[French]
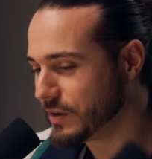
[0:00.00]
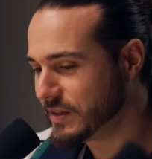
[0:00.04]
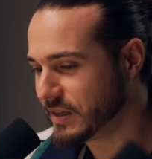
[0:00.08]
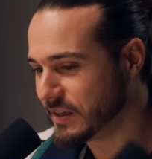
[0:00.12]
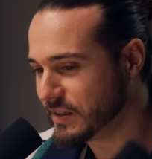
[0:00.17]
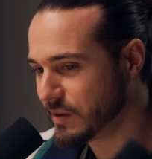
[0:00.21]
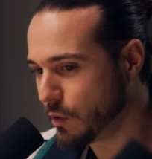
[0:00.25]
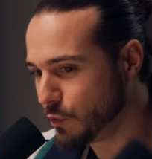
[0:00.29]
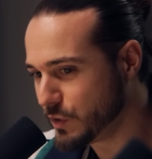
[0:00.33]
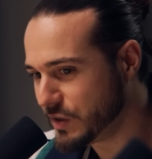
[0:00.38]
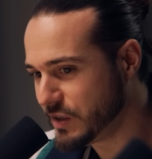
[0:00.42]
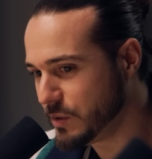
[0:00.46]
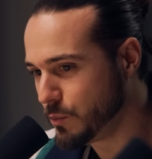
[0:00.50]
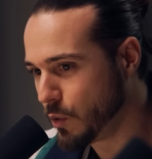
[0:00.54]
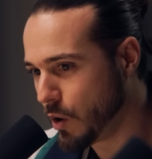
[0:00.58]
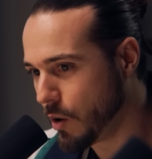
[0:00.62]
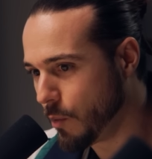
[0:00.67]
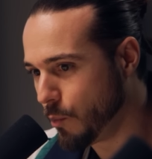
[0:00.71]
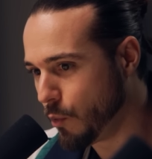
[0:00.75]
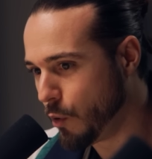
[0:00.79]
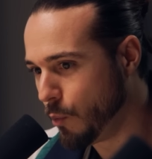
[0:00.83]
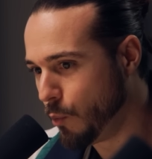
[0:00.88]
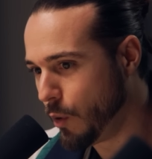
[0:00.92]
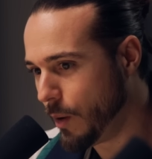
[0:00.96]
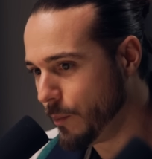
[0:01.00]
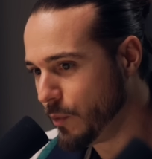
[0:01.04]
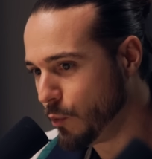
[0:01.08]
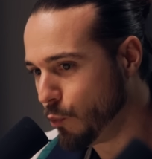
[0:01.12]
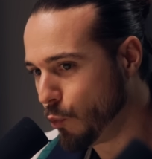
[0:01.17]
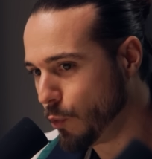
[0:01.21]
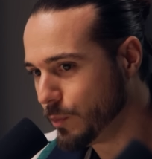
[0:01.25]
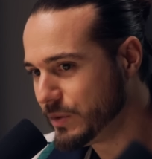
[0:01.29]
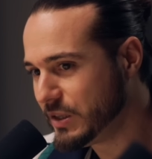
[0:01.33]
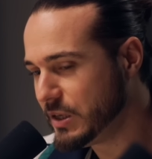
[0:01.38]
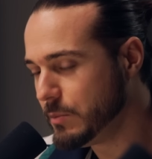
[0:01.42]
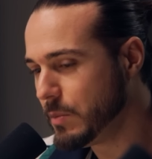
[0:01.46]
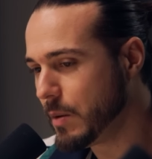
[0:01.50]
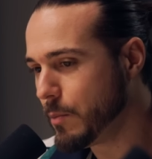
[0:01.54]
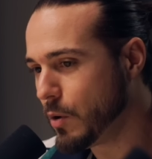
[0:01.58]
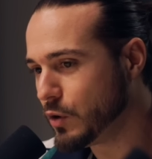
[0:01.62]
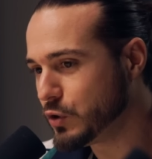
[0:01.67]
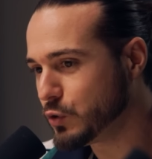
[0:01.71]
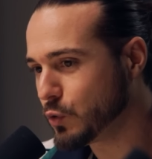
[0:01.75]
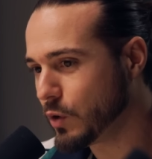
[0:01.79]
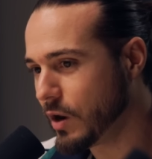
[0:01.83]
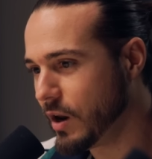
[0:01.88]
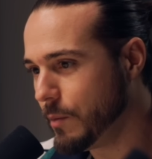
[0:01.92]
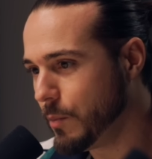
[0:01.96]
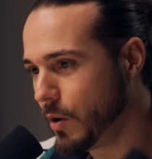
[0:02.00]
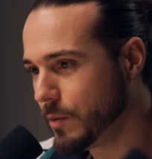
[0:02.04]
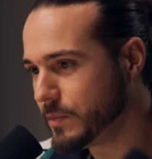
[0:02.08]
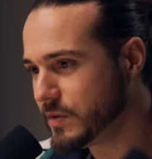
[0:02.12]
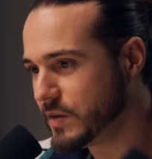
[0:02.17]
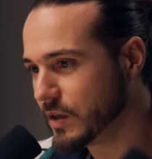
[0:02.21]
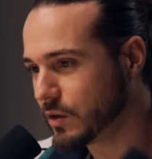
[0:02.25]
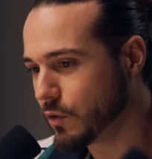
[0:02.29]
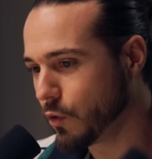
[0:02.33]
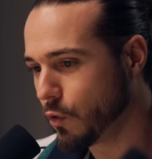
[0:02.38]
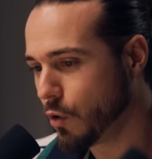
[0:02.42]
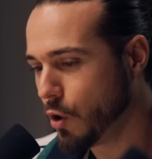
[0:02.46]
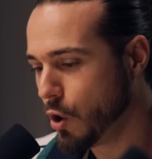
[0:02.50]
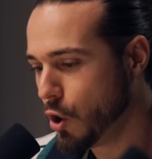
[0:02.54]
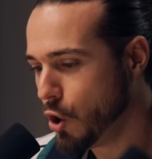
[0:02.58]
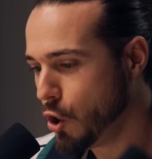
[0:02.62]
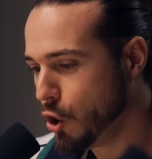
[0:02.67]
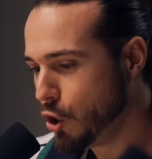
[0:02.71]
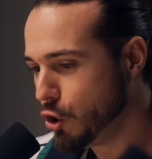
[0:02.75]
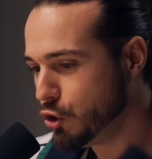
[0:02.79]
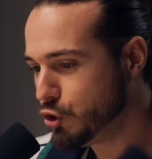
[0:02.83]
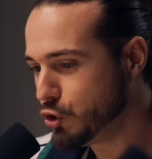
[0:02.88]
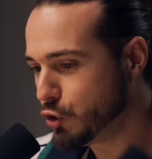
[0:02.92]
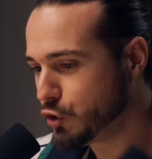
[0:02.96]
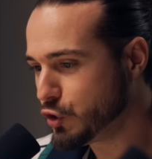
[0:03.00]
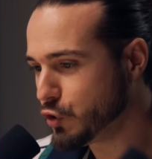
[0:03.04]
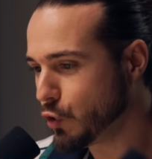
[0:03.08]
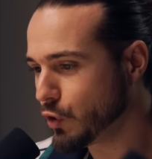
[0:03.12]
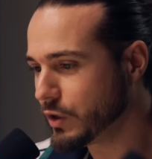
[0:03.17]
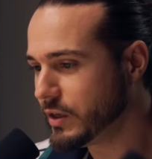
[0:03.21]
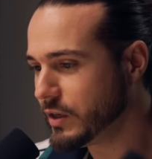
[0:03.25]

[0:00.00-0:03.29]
c'est ça aussi, moi, mon petit bémol sur l'album, c'est que je sens